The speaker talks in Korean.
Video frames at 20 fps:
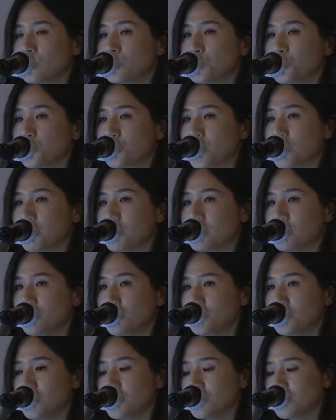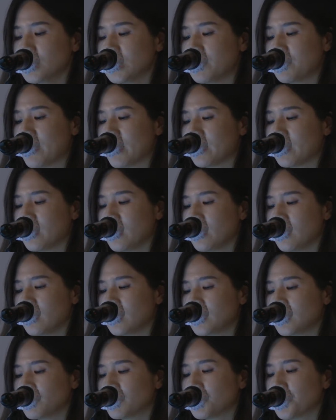조선 민족 정신을 많이
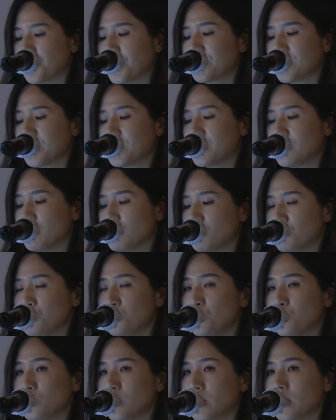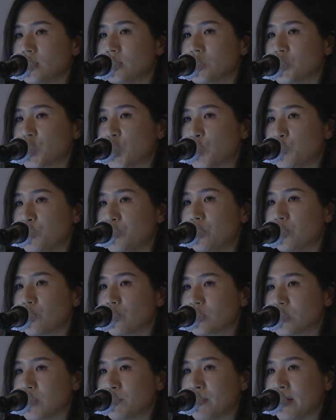좀 전한다는 이유로 일제 검열을
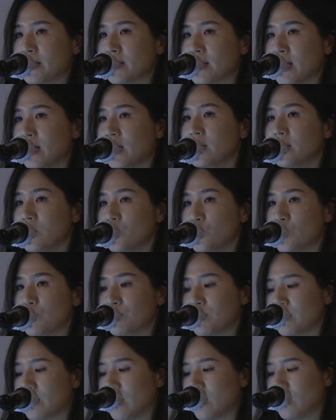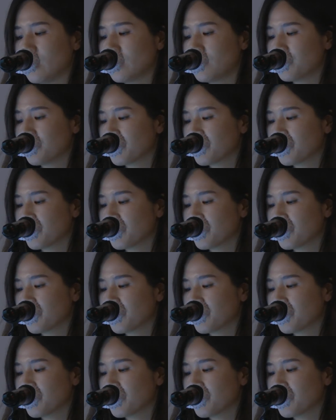굉장히 많이 당했다고 합니다.